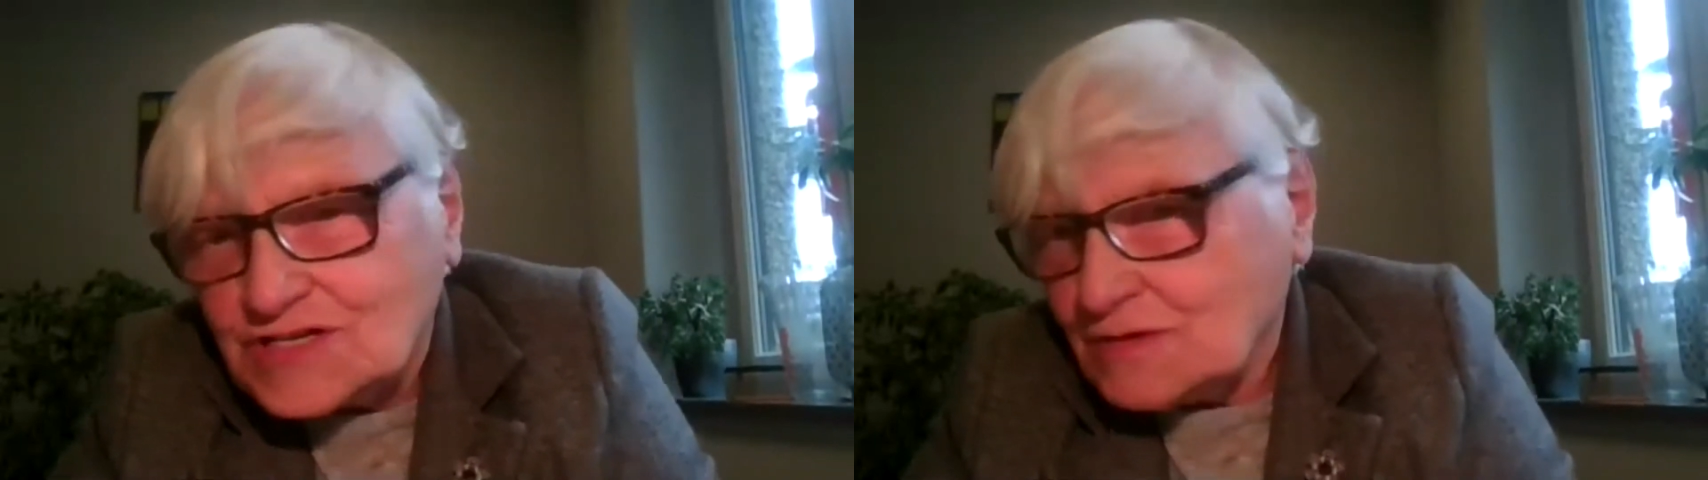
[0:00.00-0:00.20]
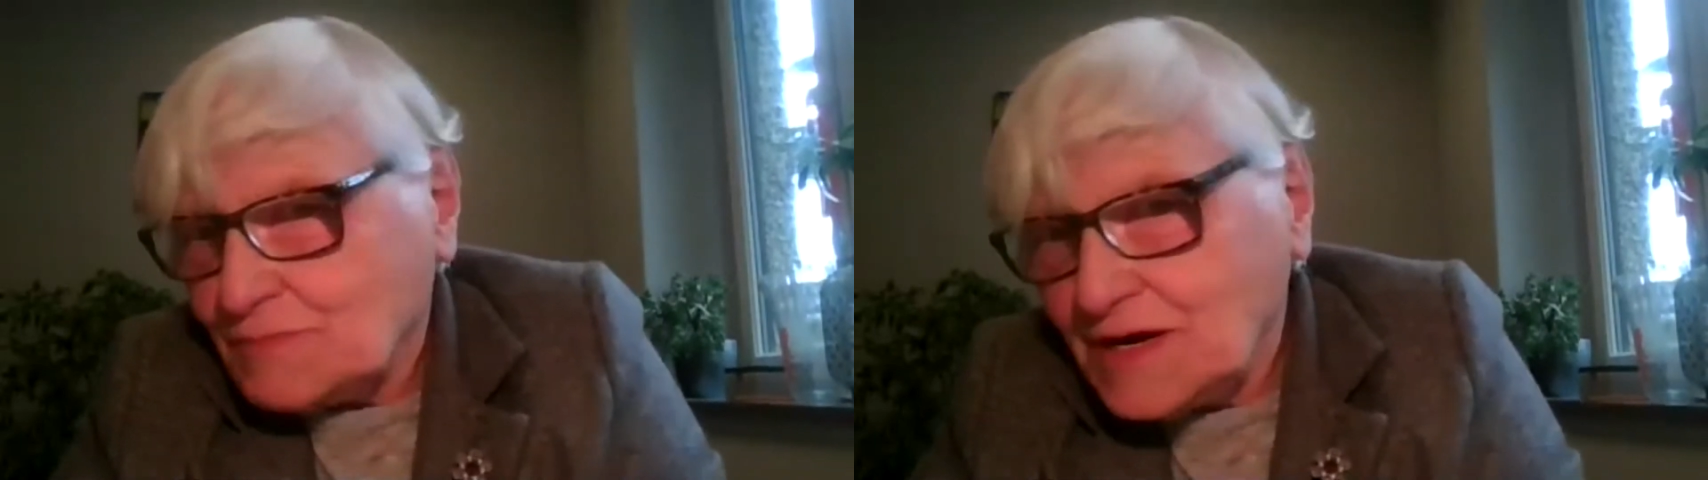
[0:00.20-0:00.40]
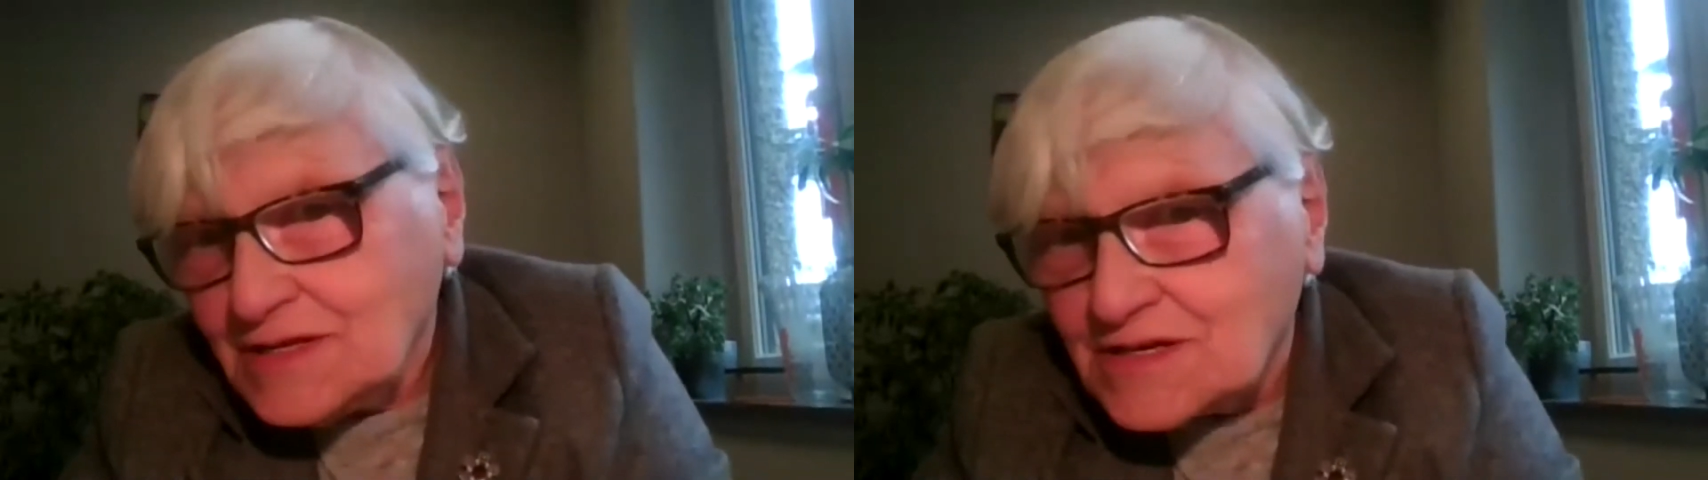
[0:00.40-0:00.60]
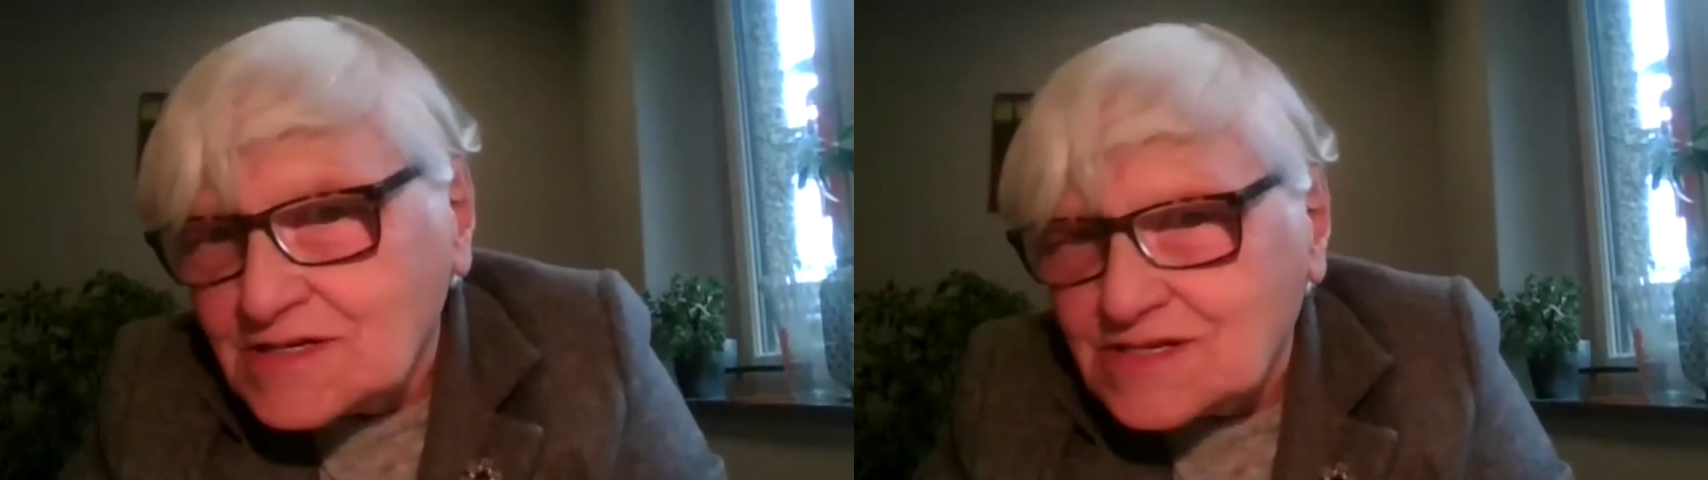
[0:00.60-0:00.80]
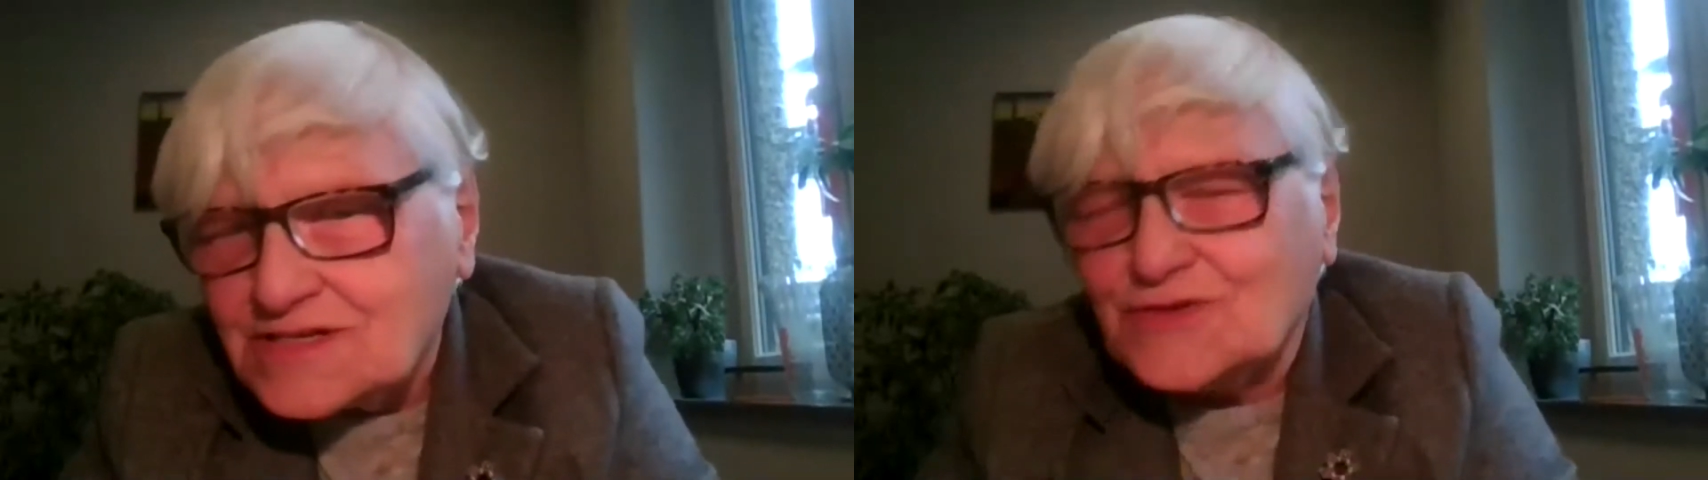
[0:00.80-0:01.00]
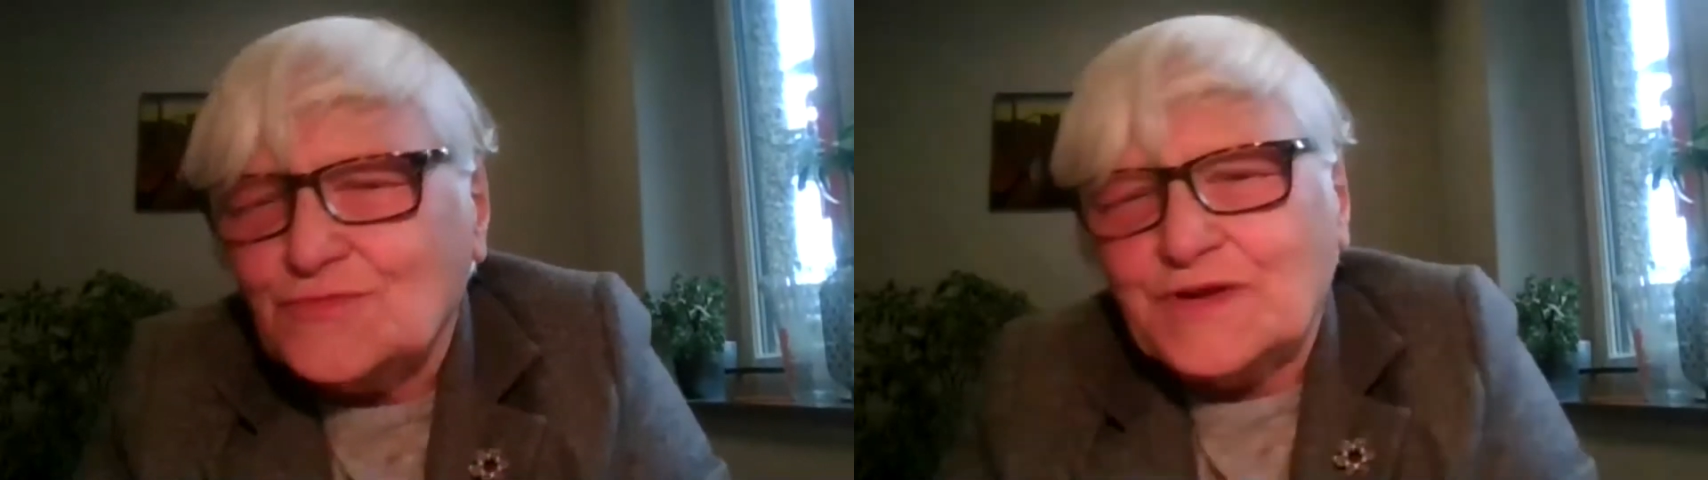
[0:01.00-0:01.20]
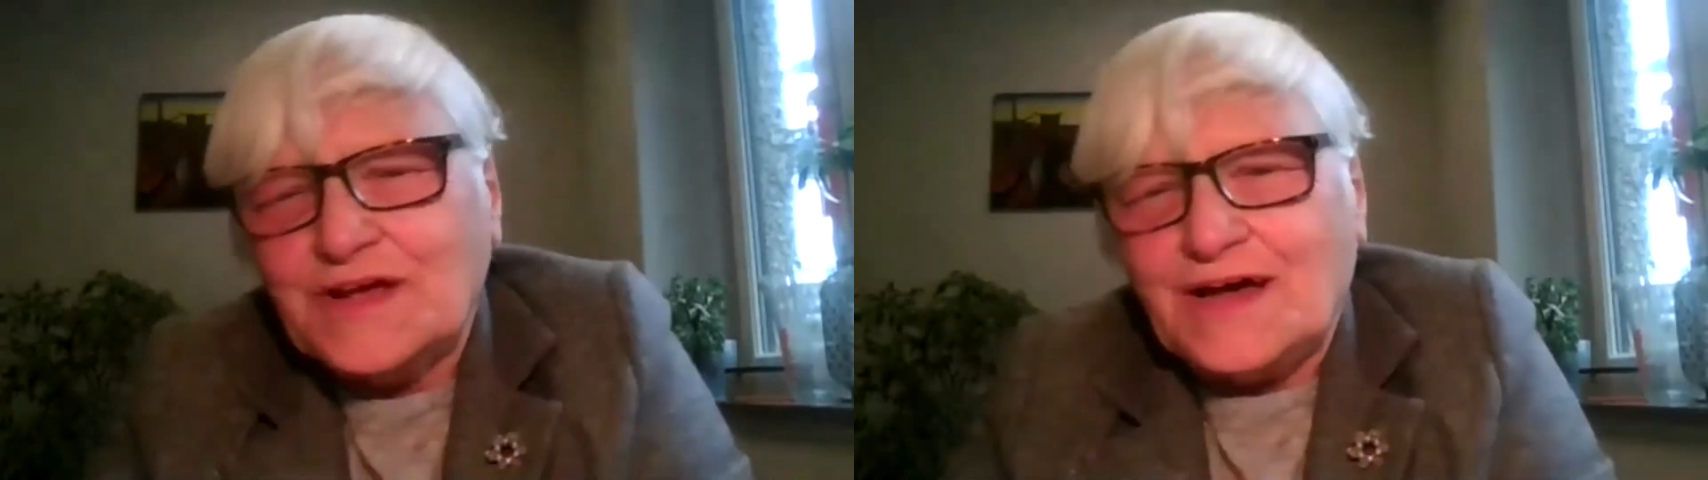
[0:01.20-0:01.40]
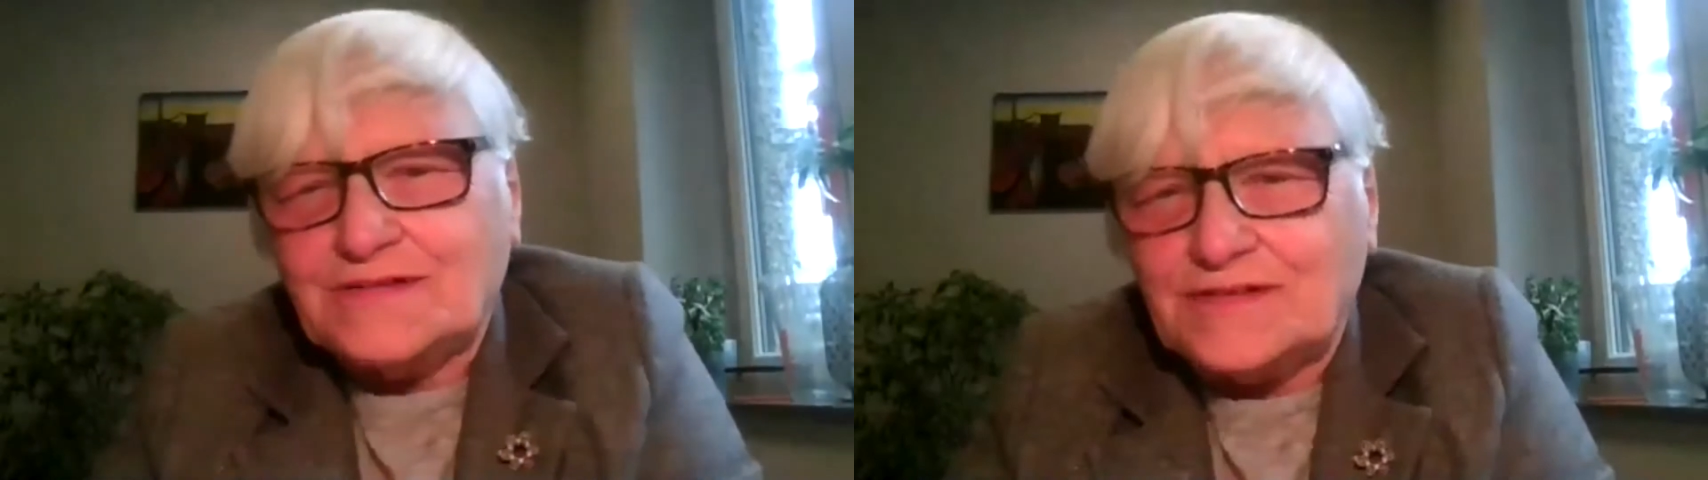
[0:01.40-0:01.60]
beletrystyczko
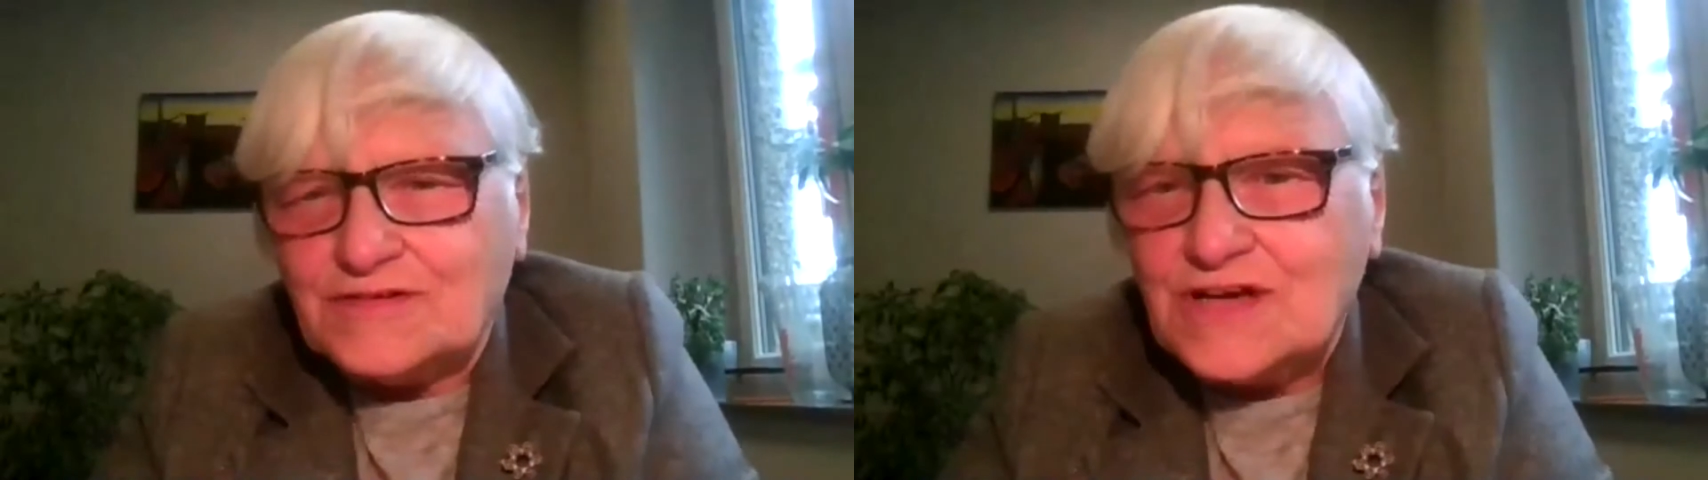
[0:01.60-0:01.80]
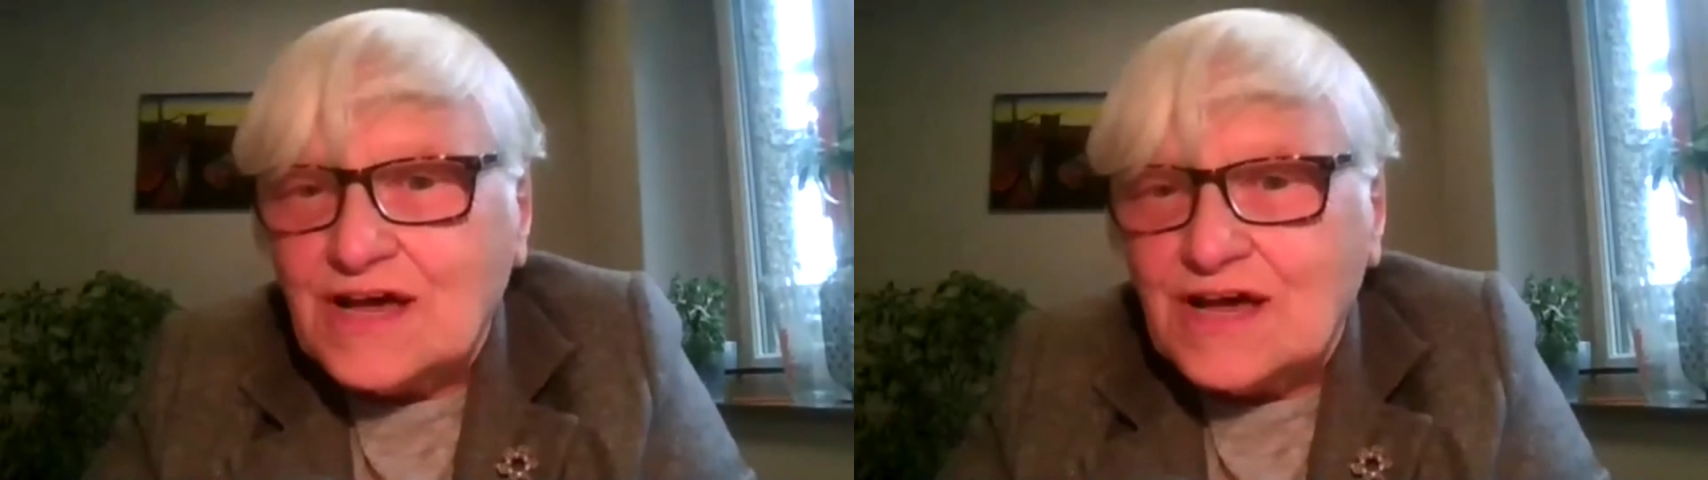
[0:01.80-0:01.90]
przyjemna.